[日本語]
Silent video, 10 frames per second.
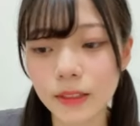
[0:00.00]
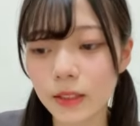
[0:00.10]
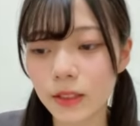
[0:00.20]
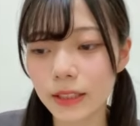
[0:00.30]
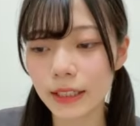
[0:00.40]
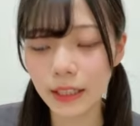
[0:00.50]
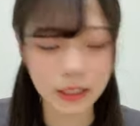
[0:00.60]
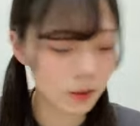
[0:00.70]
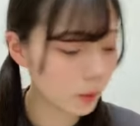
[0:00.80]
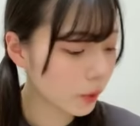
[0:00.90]
そしてね
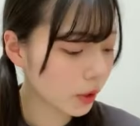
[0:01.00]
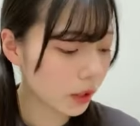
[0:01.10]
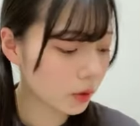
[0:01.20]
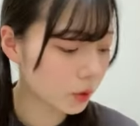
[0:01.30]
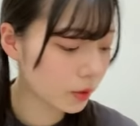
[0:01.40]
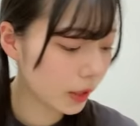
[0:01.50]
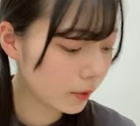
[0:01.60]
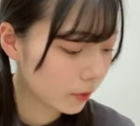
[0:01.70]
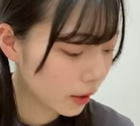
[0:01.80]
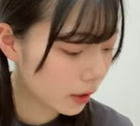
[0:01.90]
今回のお題
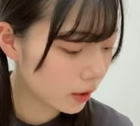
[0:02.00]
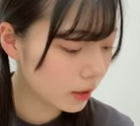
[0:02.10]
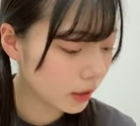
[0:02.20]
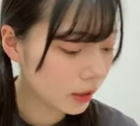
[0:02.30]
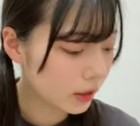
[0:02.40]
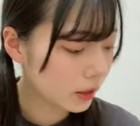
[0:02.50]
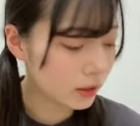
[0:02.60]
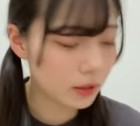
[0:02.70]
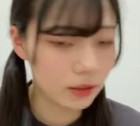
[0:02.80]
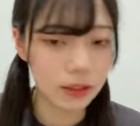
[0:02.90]
は
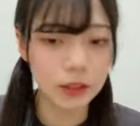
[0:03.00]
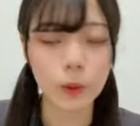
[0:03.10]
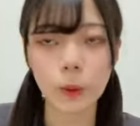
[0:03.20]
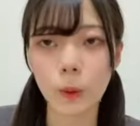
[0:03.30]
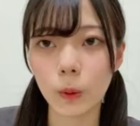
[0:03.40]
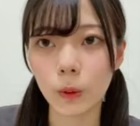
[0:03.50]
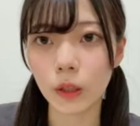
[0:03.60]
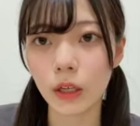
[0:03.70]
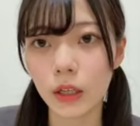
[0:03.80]
うんと